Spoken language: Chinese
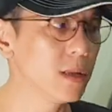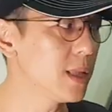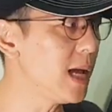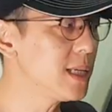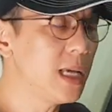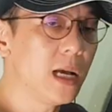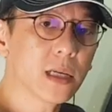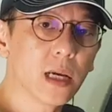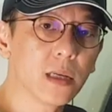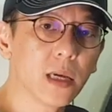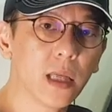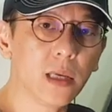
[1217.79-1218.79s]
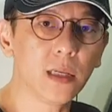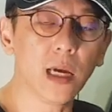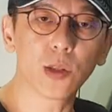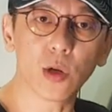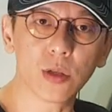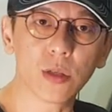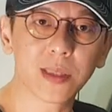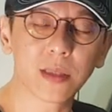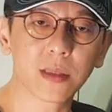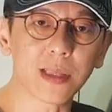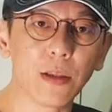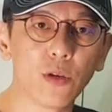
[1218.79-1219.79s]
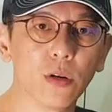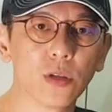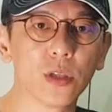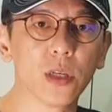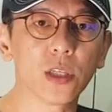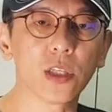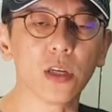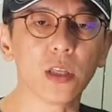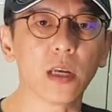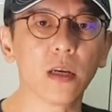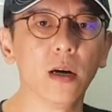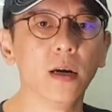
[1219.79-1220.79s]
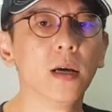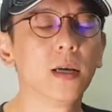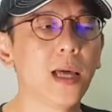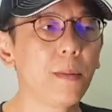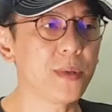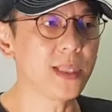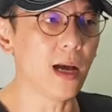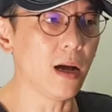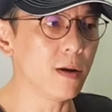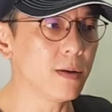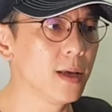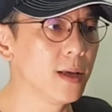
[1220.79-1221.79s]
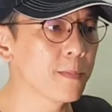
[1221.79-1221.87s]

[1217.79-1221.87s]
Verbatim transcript: 它一样跟 KT 一样都是单桶式的设定哈。那比较。